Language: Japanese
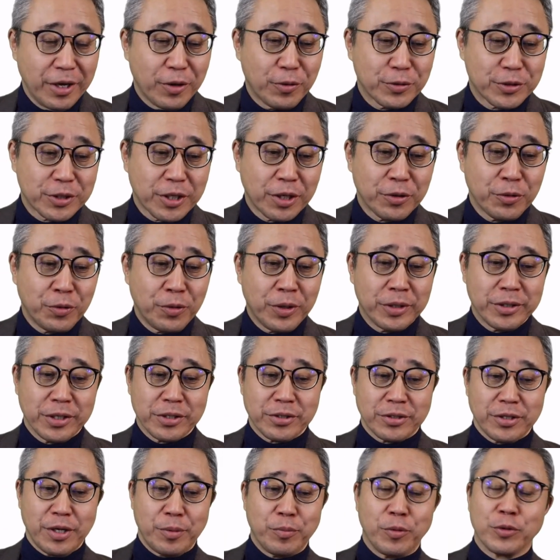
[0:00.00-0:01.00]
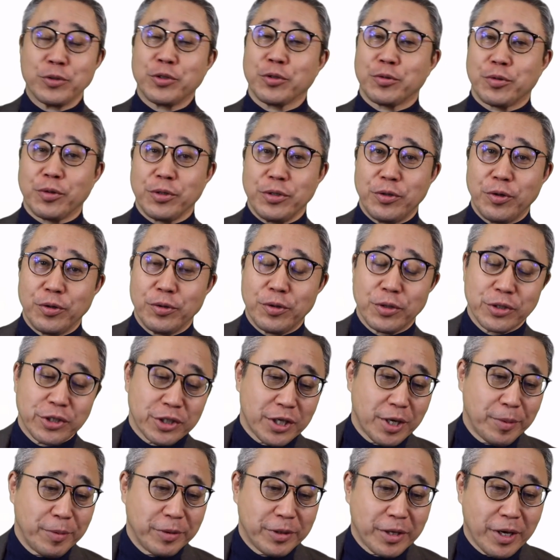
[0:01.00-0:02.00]
こちらの方がですね、もうちょっといろいろ
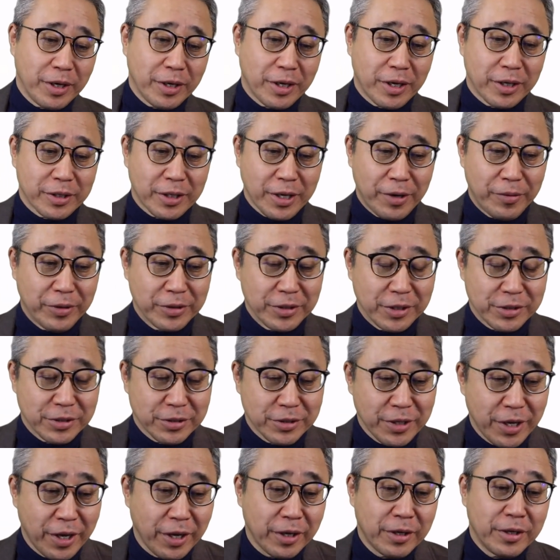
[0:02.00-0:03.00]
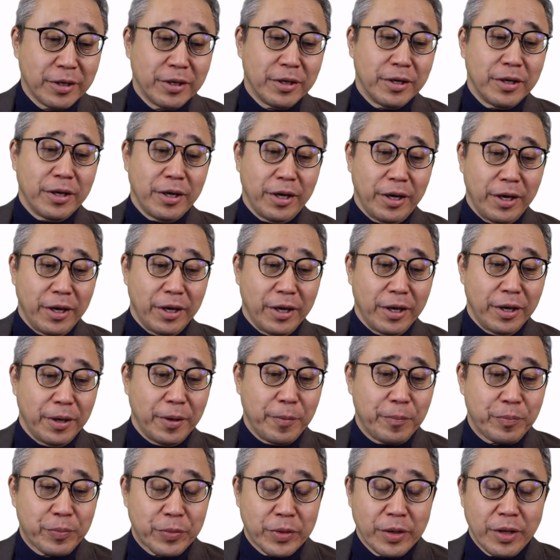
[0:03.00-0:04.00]
調べたい方はですね、
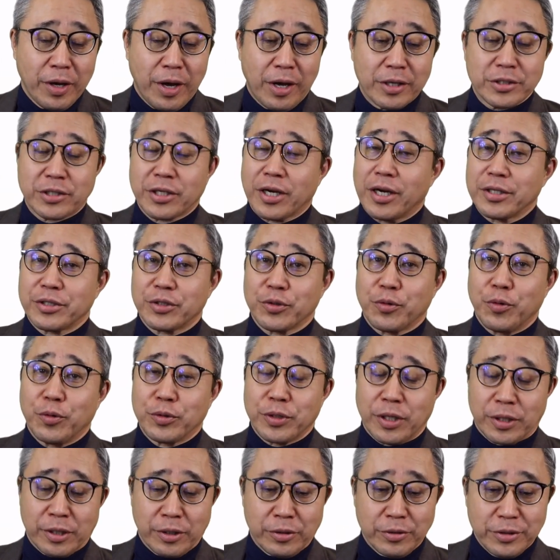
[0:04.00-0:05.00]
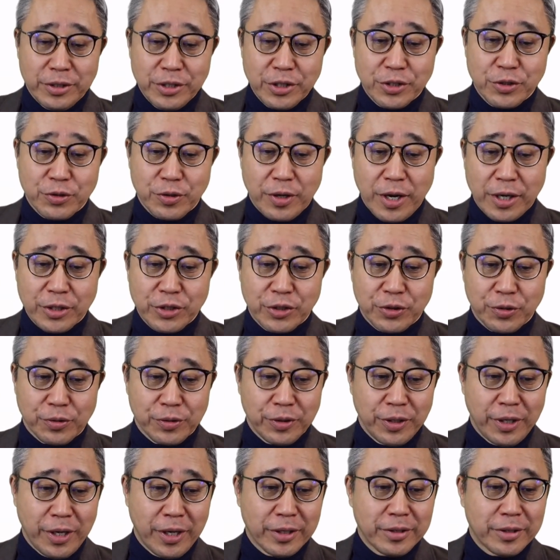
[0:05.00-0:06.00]
はちはちごななの
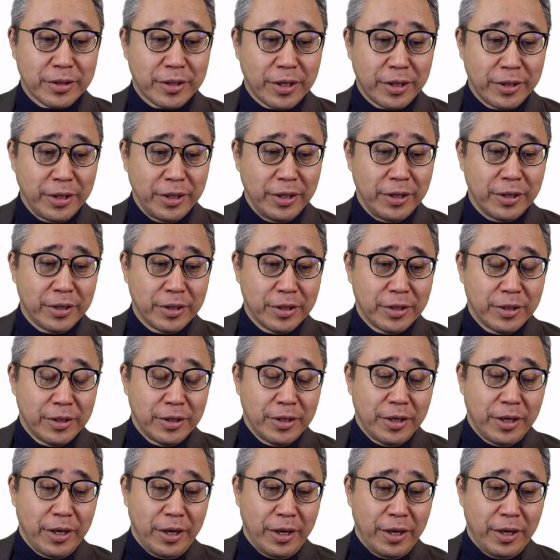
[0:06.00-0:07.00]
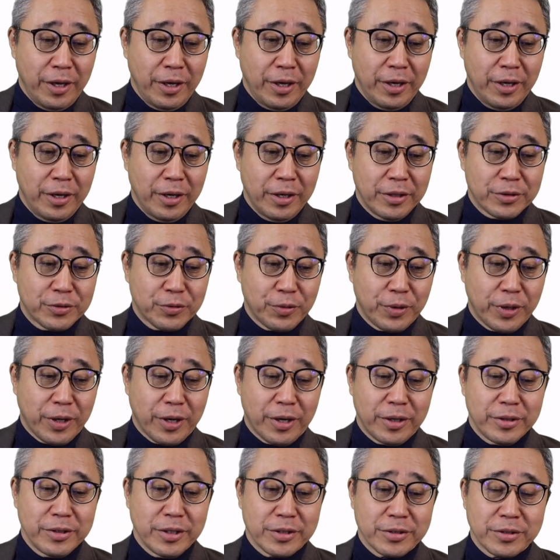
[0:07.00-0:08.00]
インストラクションであったり、それ
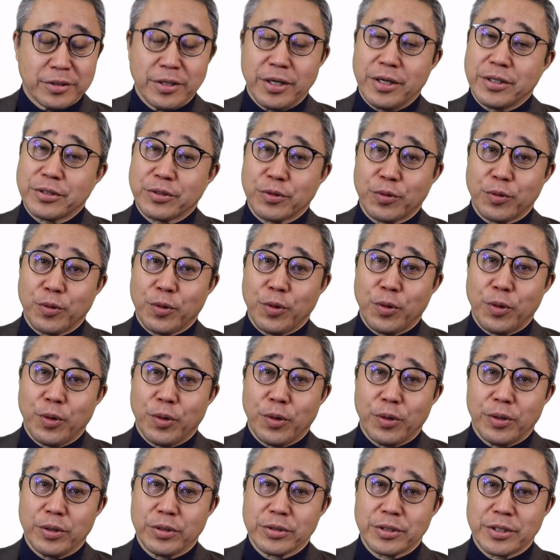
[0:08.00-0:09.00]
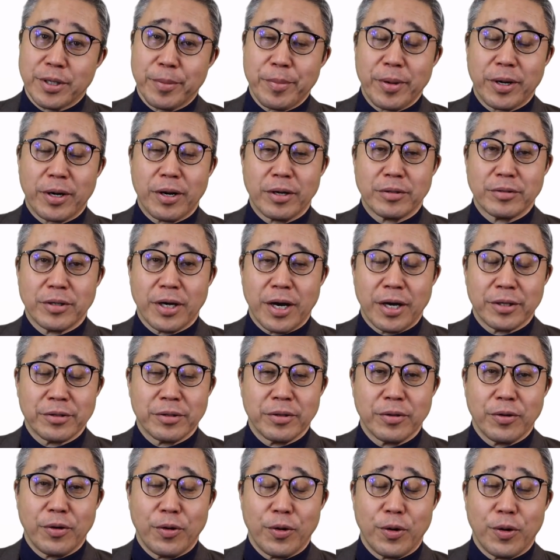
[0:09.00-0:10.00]
からですね、そのセパラル&
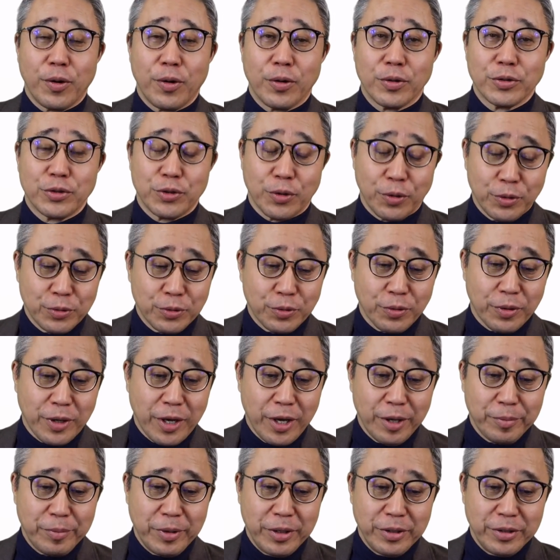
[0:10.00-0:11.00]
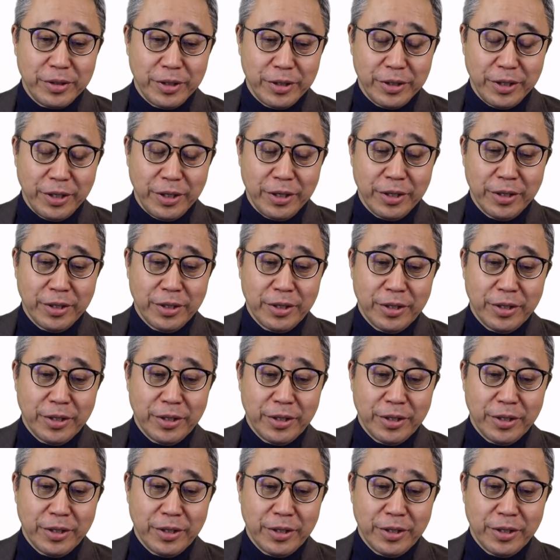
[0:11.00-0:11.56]
ジョイントライアビリティに、